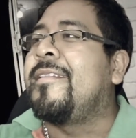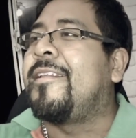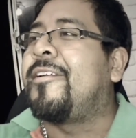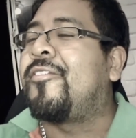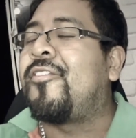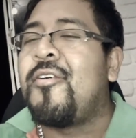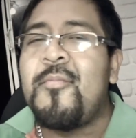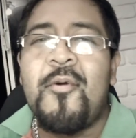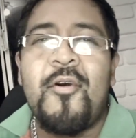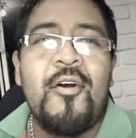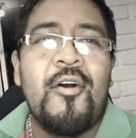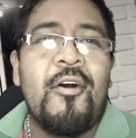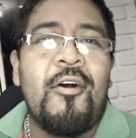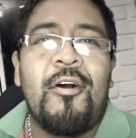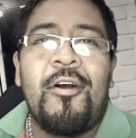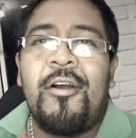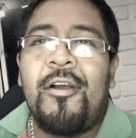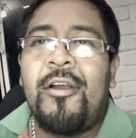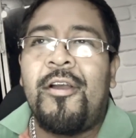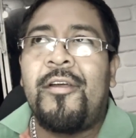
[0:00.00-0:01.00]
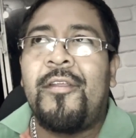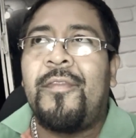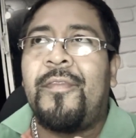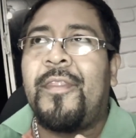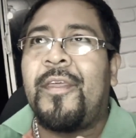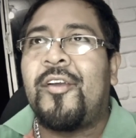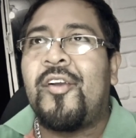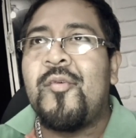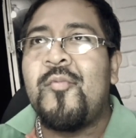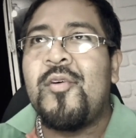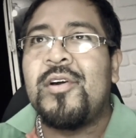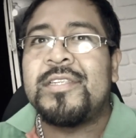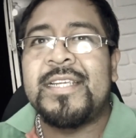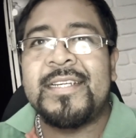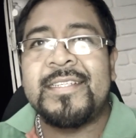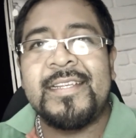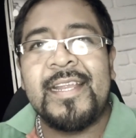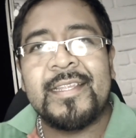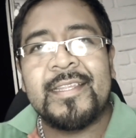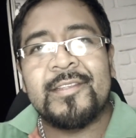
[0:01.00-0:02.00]
de cómo, de cómo
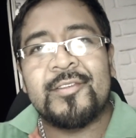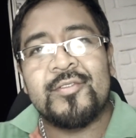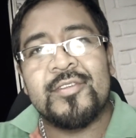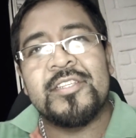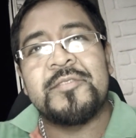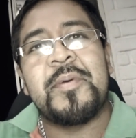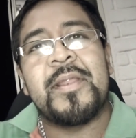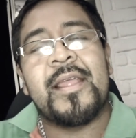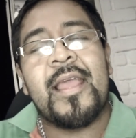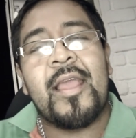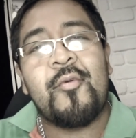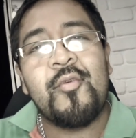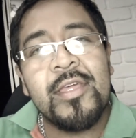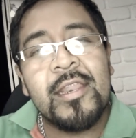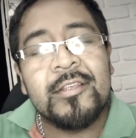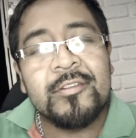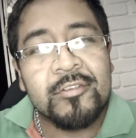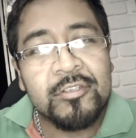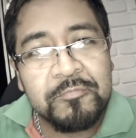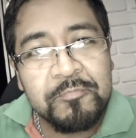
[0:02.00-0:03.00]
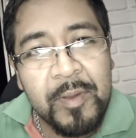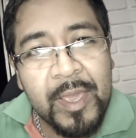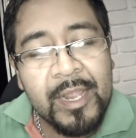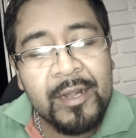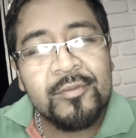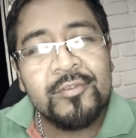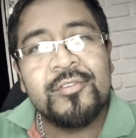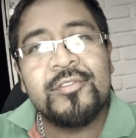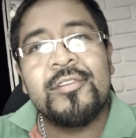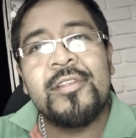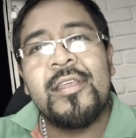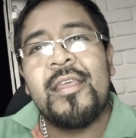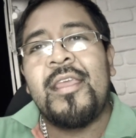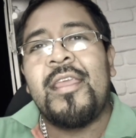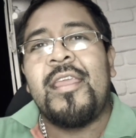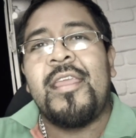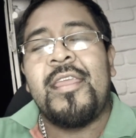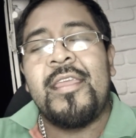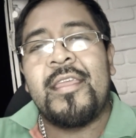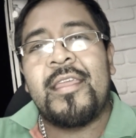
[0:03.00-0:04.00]
hacer ciertas cosas para que cuiden a sus perros
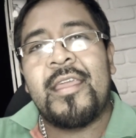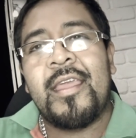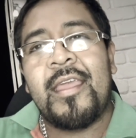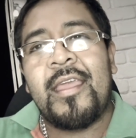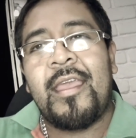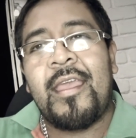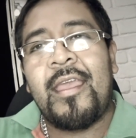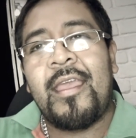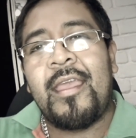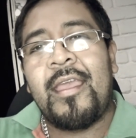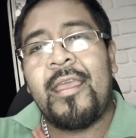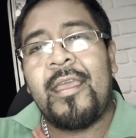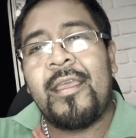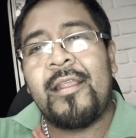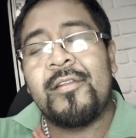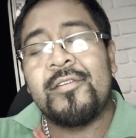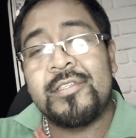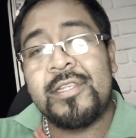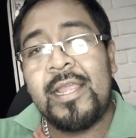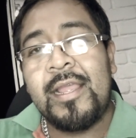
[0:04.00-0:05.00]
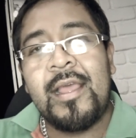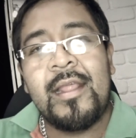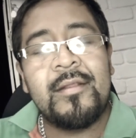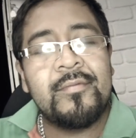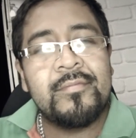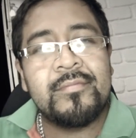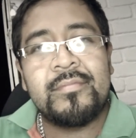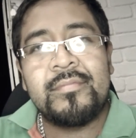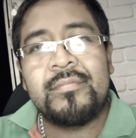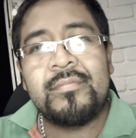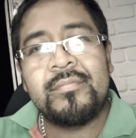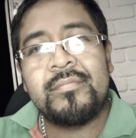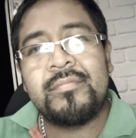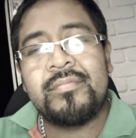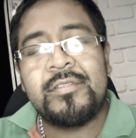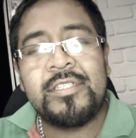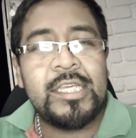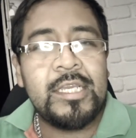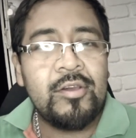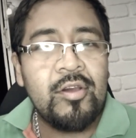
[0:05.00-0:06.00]
y que los tengan
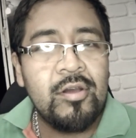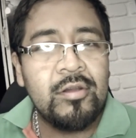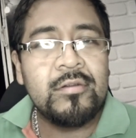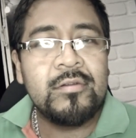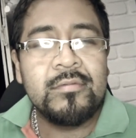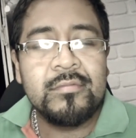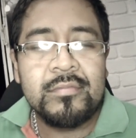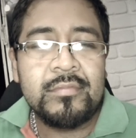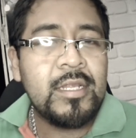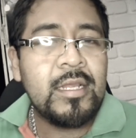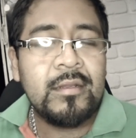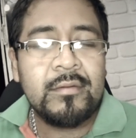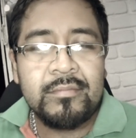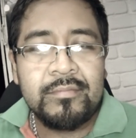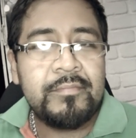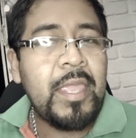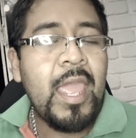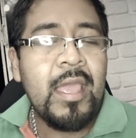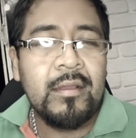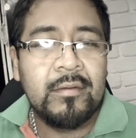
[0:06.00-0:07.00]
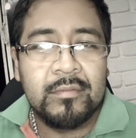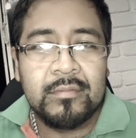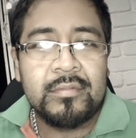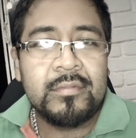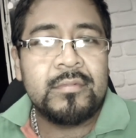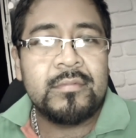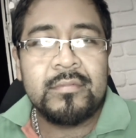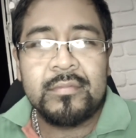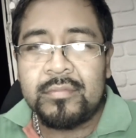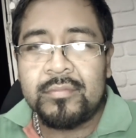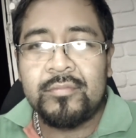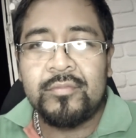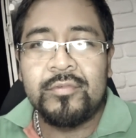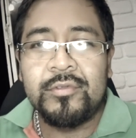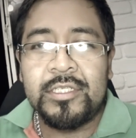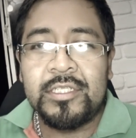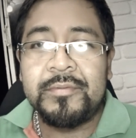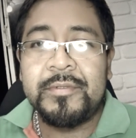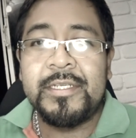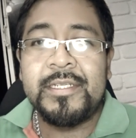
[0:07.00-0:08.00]
pues, chingón, ¿no? O sea, bien.
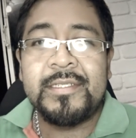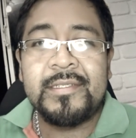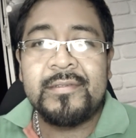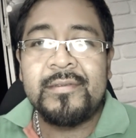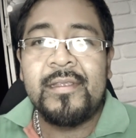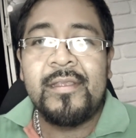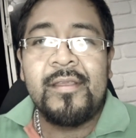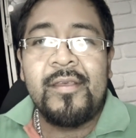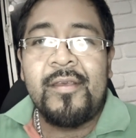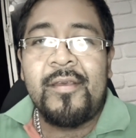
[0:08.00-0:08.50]
Muchas veces